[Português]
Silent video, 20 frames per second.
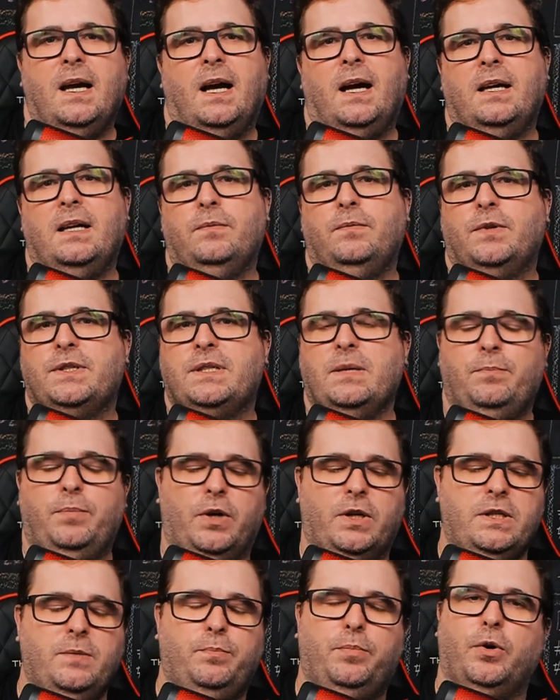Aí você
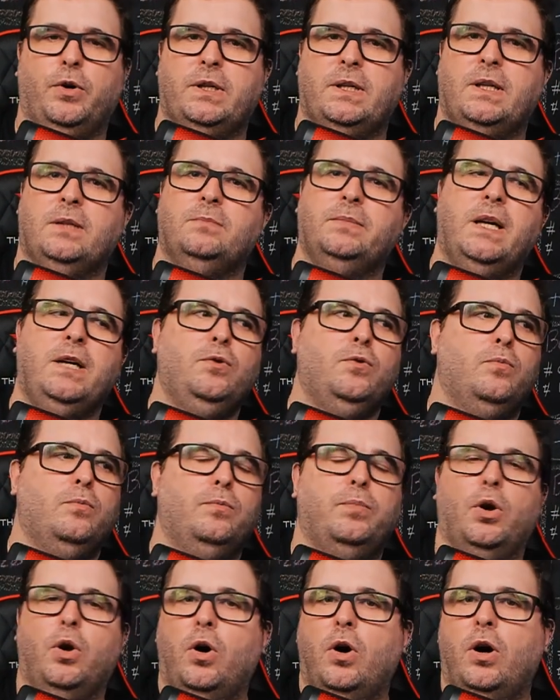pode pôr também um
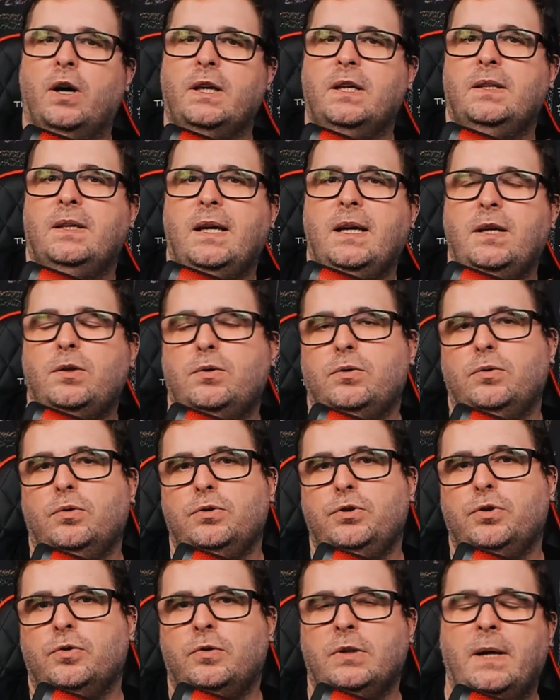blog dentro
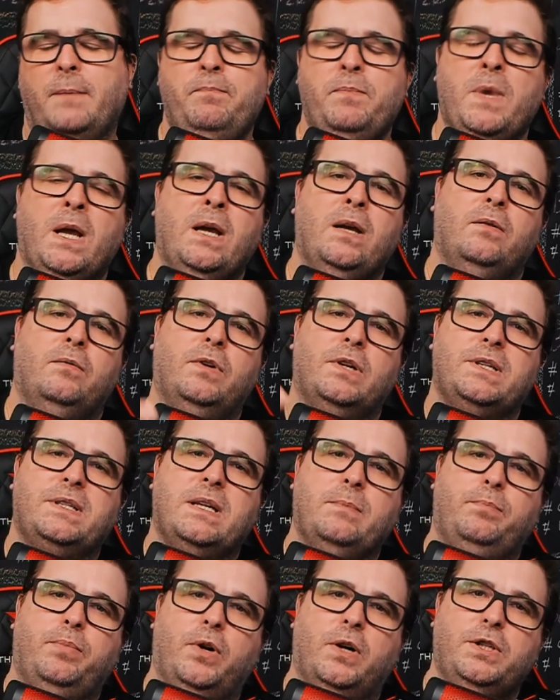do Joomla,
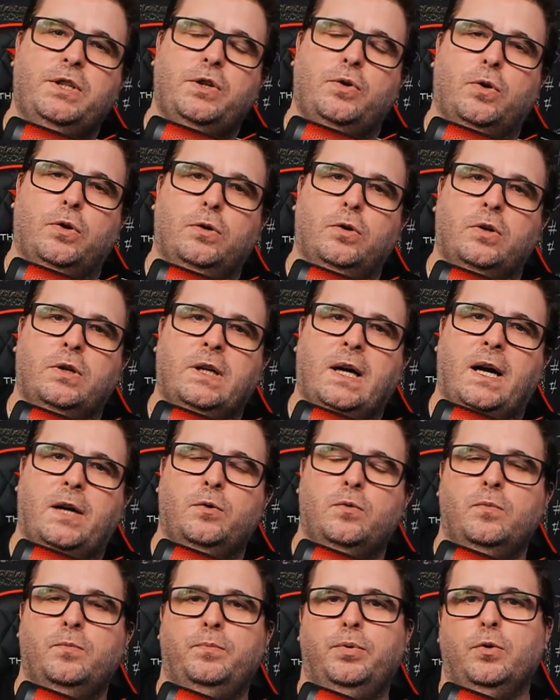você pode
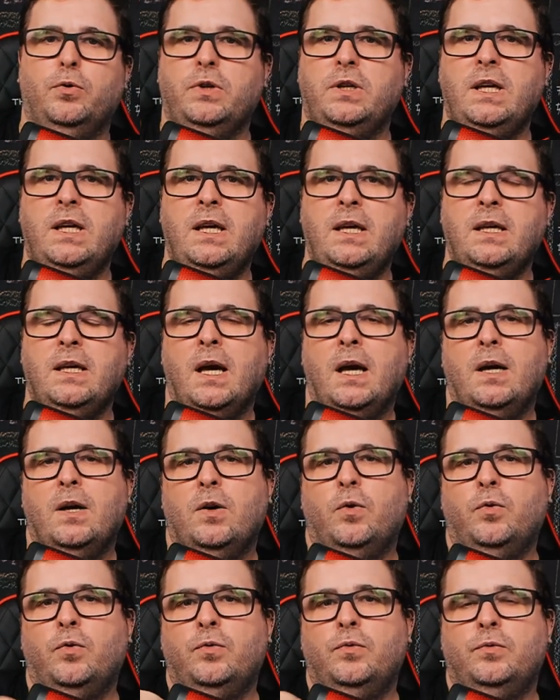colocar um plugin,
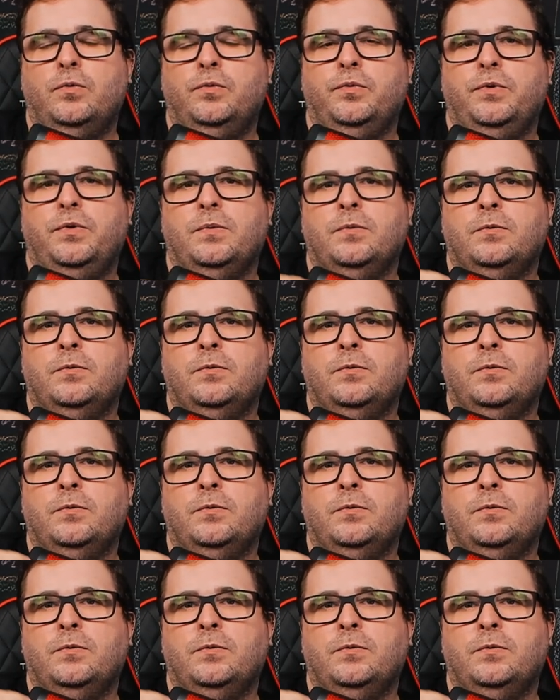um, um,